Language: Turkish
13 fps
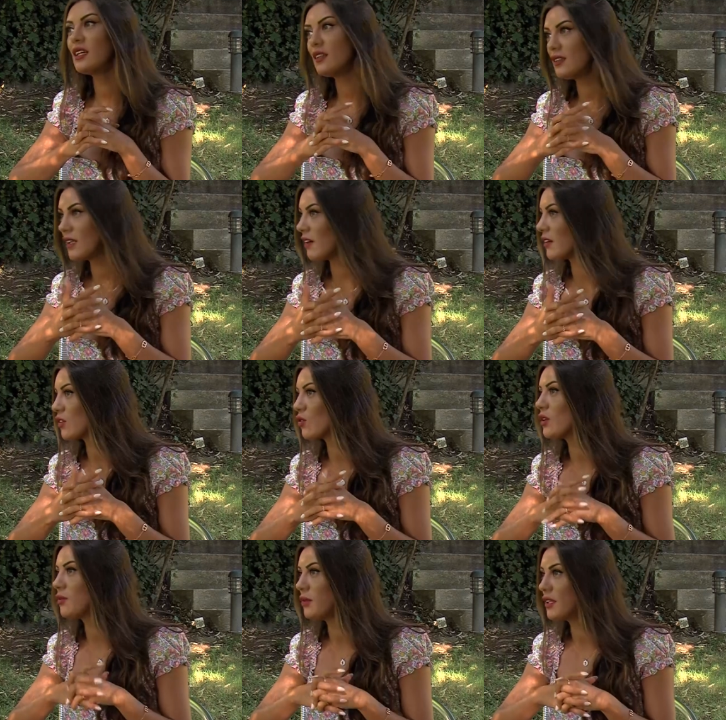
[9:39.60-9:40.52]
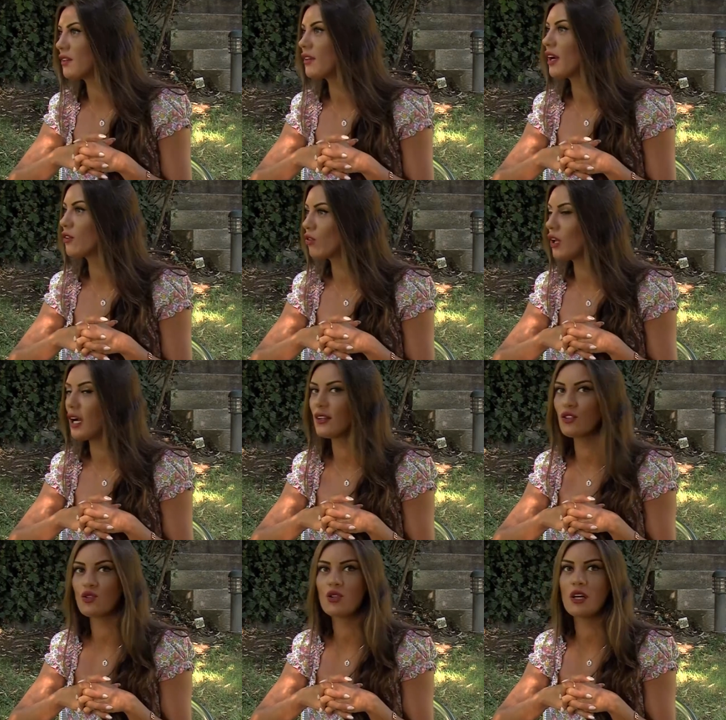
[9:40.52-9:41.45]
Yalın evet, evet olabilir.
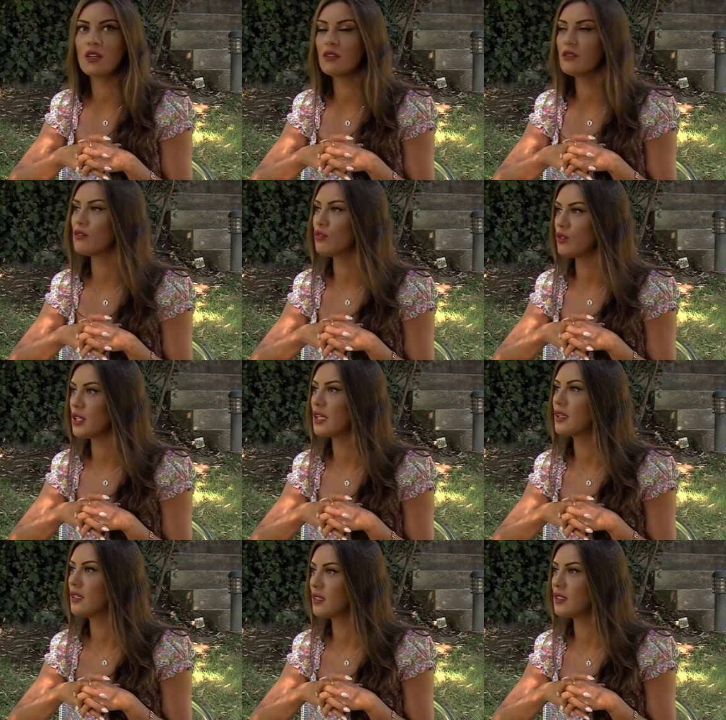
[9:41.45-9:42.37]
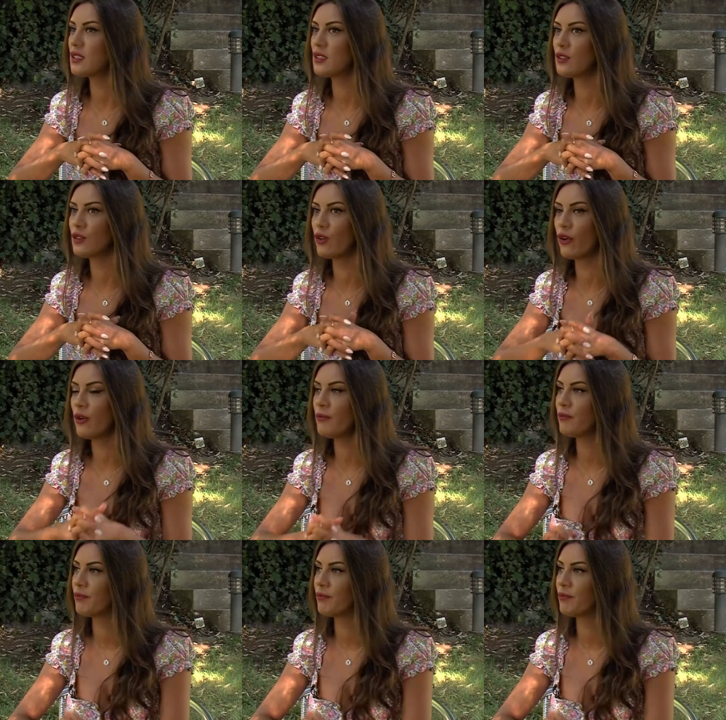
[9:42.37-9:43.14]
Radyolarda şu an Çok sürekli önemli. çalıyor.